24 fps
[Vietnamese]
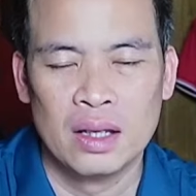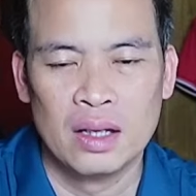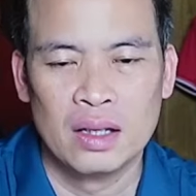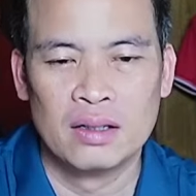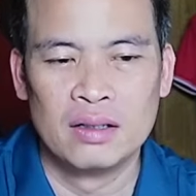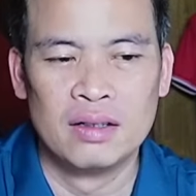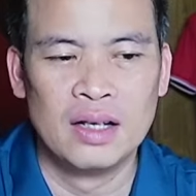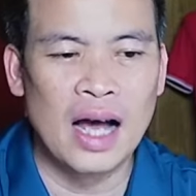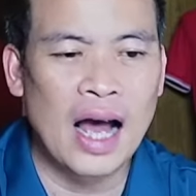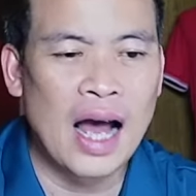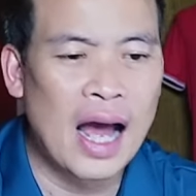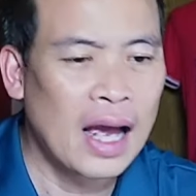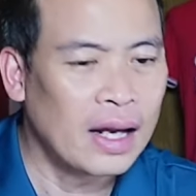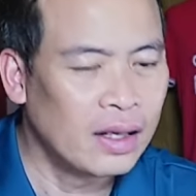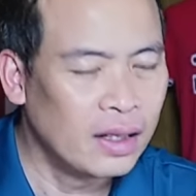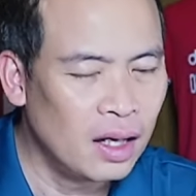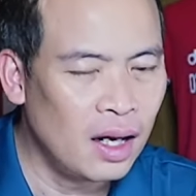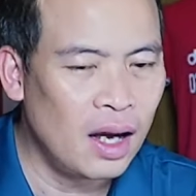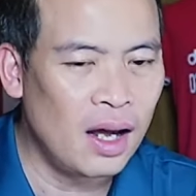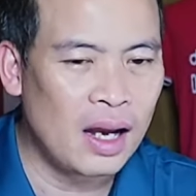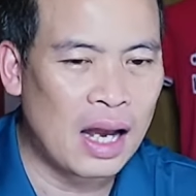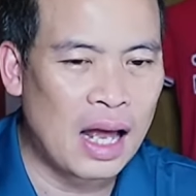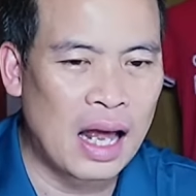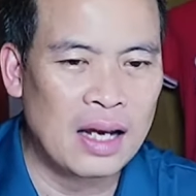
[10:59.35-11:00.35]
thứ hai
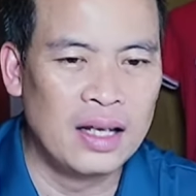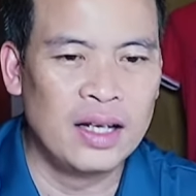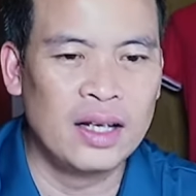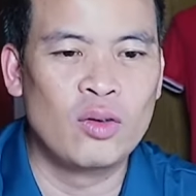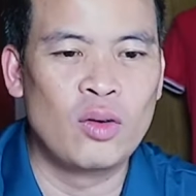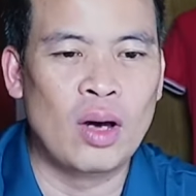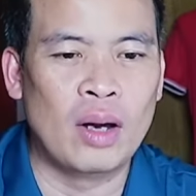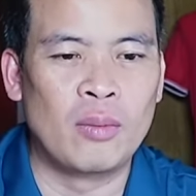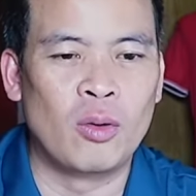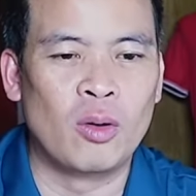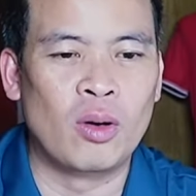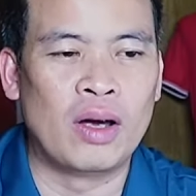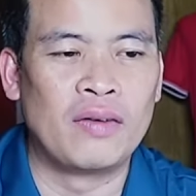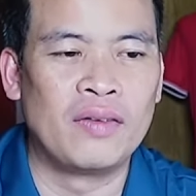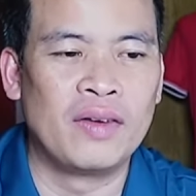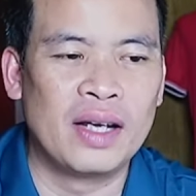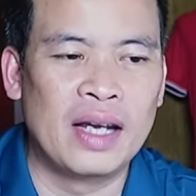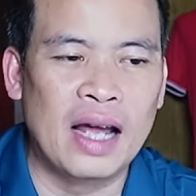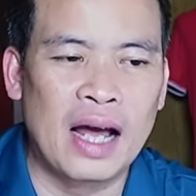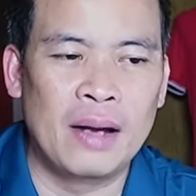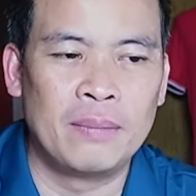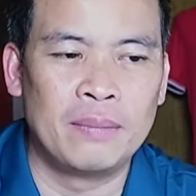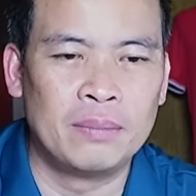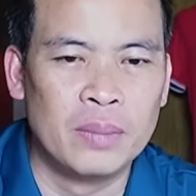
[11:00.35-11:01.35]
nữa là liên đoàn bóng đá Việt
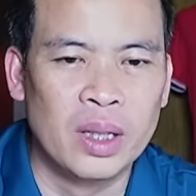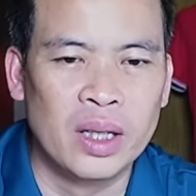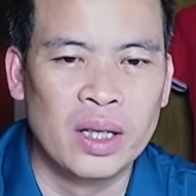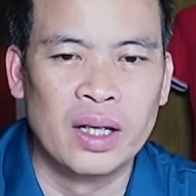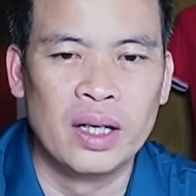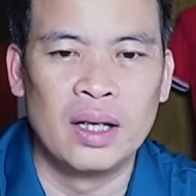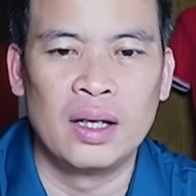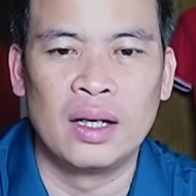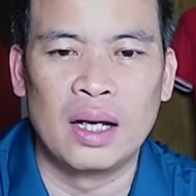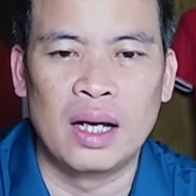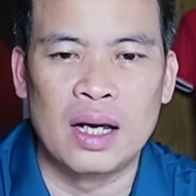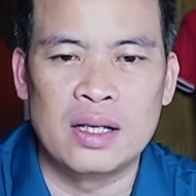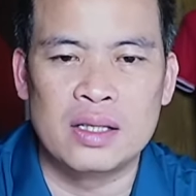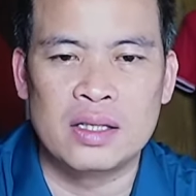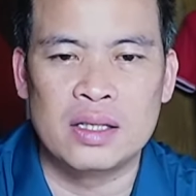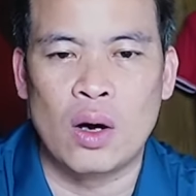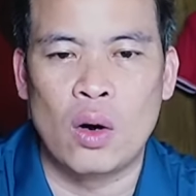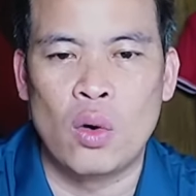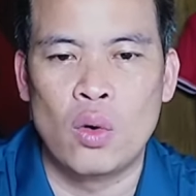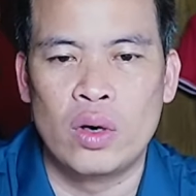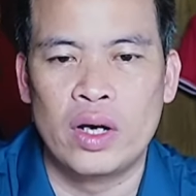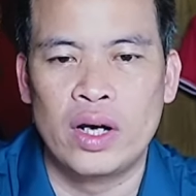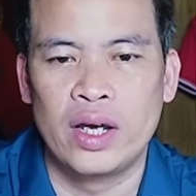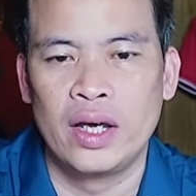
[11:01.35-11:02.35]
Nam mình nghĩ là
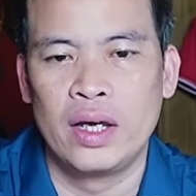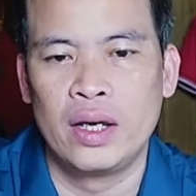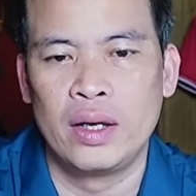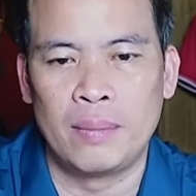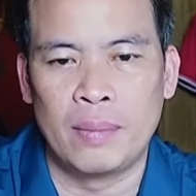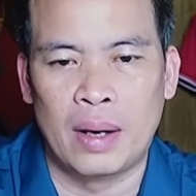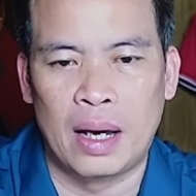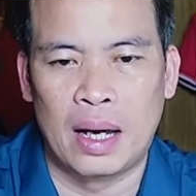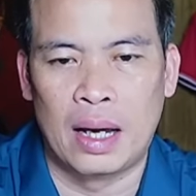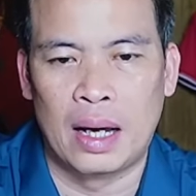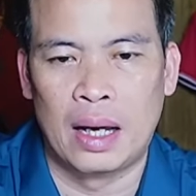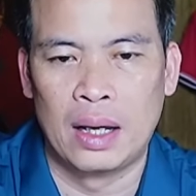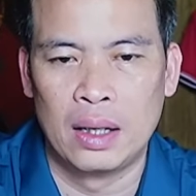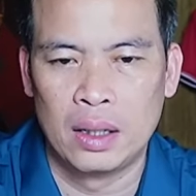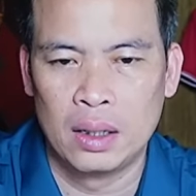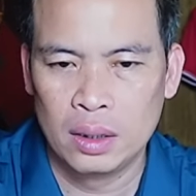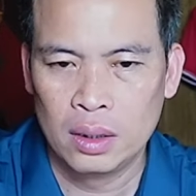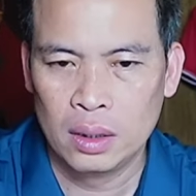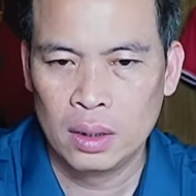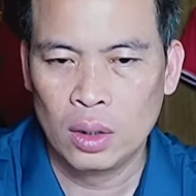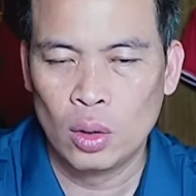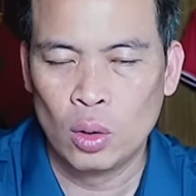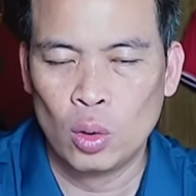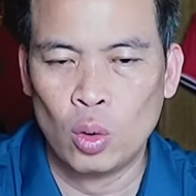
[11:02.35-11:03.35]
sau khi mà
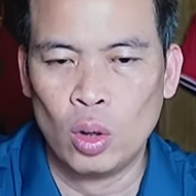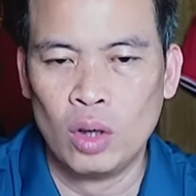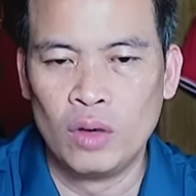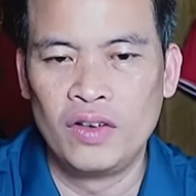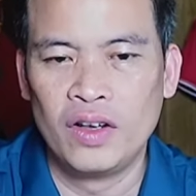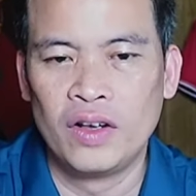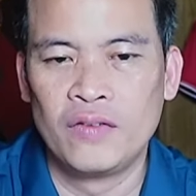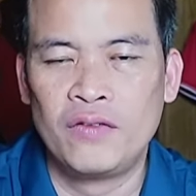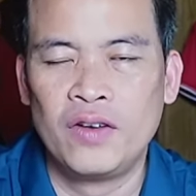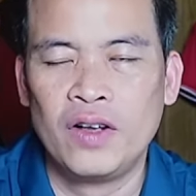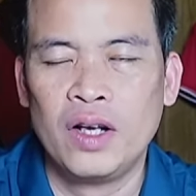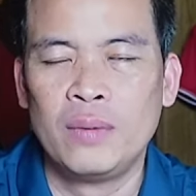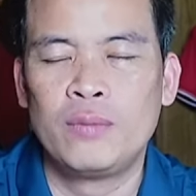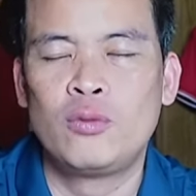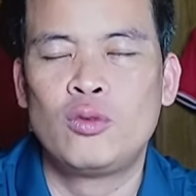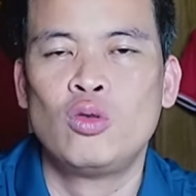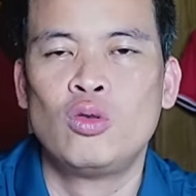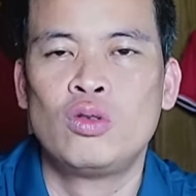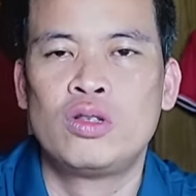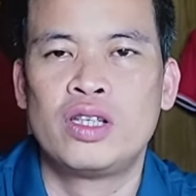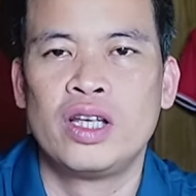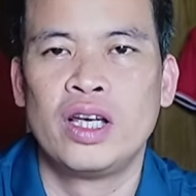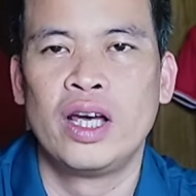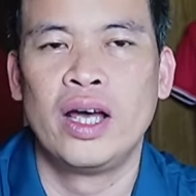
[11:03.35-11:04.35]
huấn luyện viên Philip
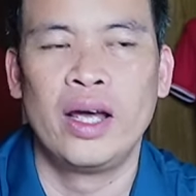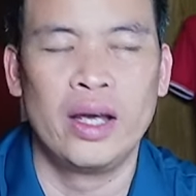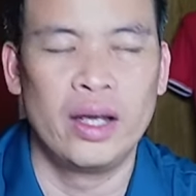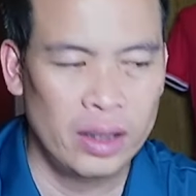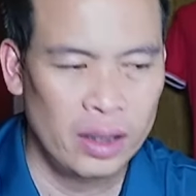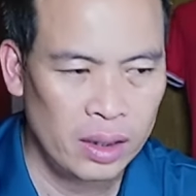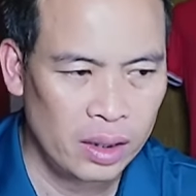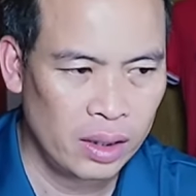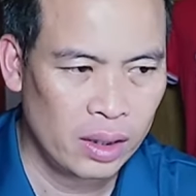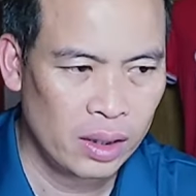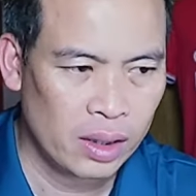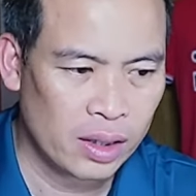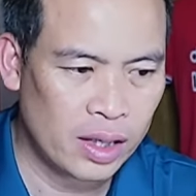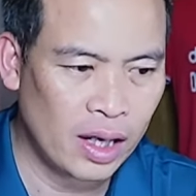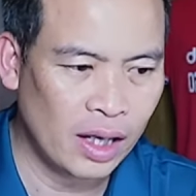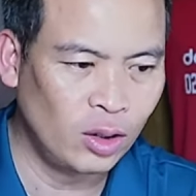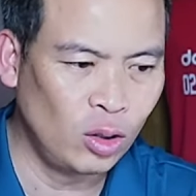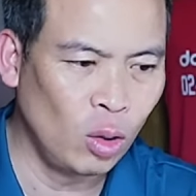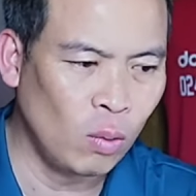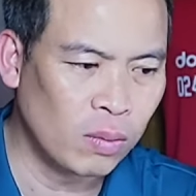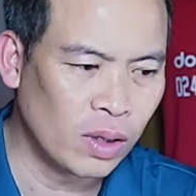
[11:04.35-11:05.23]
Chuse kết thúc